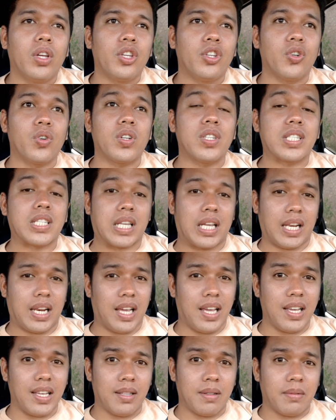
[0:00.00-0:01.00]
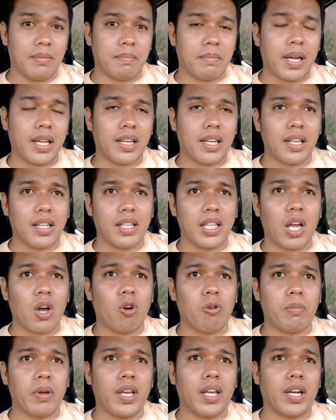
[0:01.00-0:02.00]
yung screen para hindi
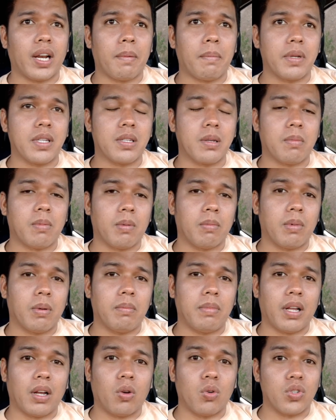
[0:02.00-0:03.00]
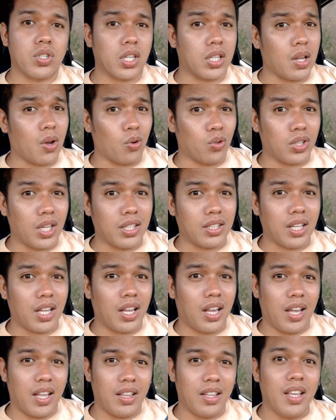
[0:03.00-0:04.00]
ako mahirapan sa pag-vlog kung saan ako
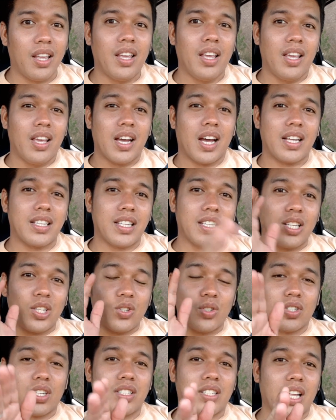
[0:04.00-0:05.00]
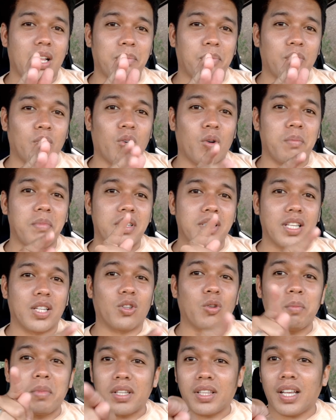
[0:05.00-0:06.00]
titingin kasi dito sa cellphone ko, minsan
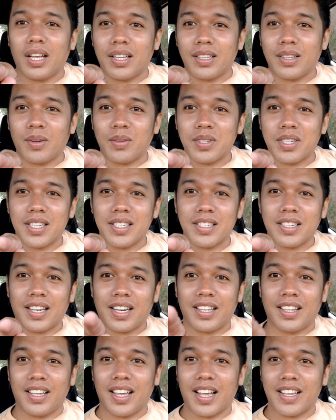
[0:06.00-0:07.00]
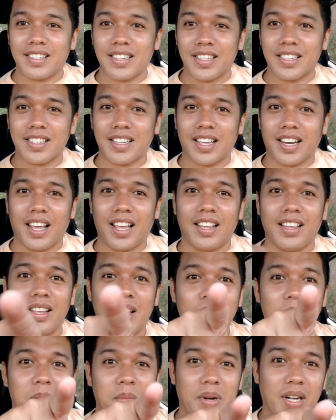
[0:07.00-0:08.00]
tumitingin ako sa screen. Yan, sa screen.
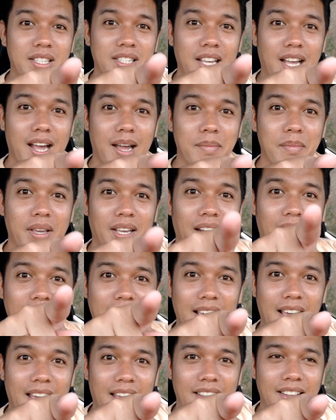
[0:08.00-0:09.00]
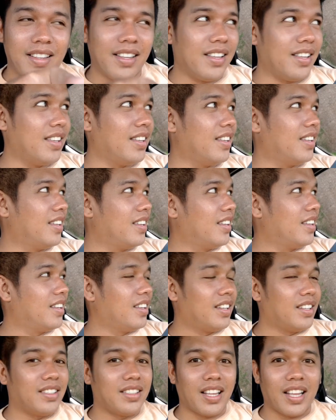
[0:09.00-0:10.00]
Pag sa camera, yan.
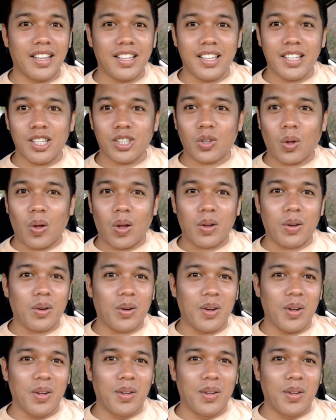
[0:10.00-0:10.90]
Nalilito ako.